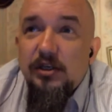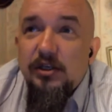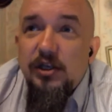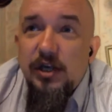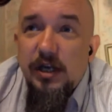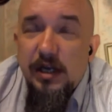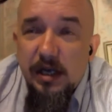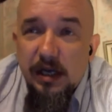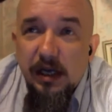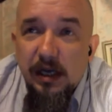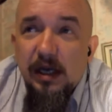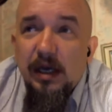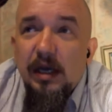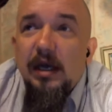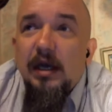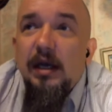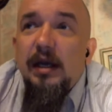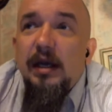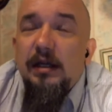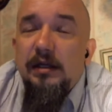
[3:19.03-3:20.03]
И Женя –
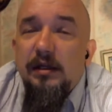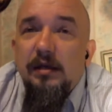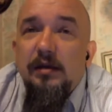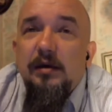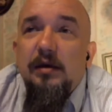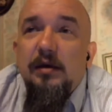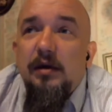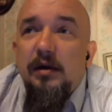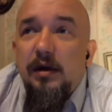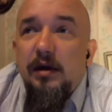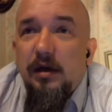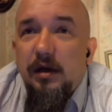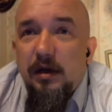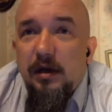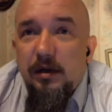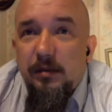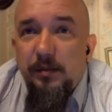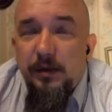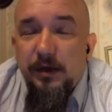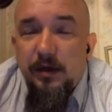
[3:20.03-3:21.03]
это
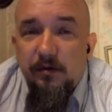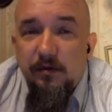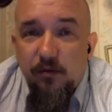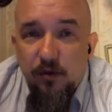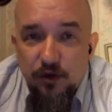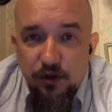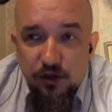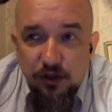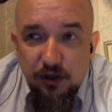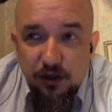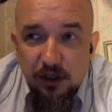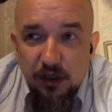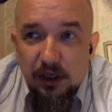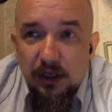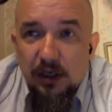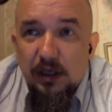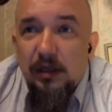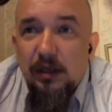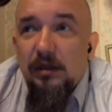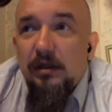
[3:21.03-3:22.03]
а, переводчик
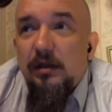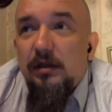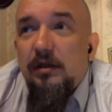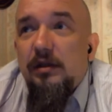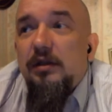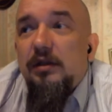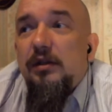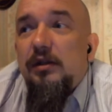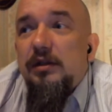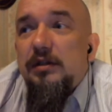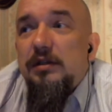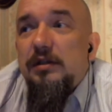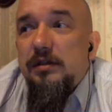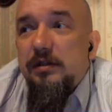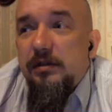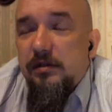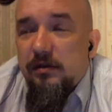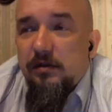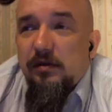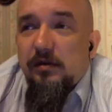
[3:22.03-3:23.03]

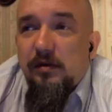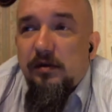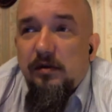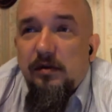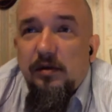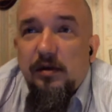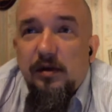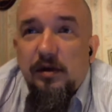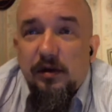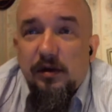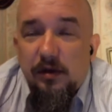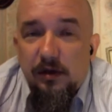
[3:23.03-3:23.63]
э,